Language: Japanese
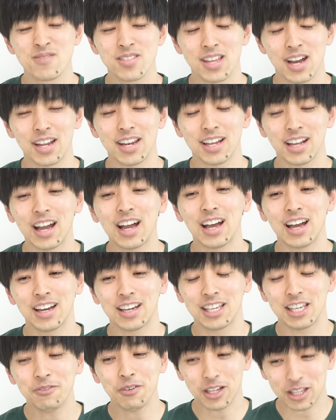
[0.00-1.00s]
で、あれ
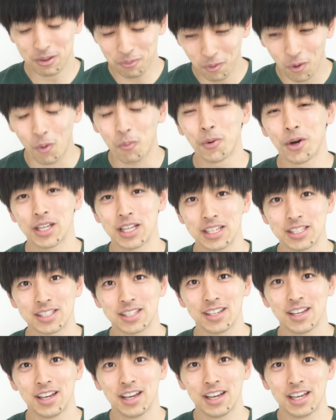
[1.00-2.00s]
が今でも思い出す。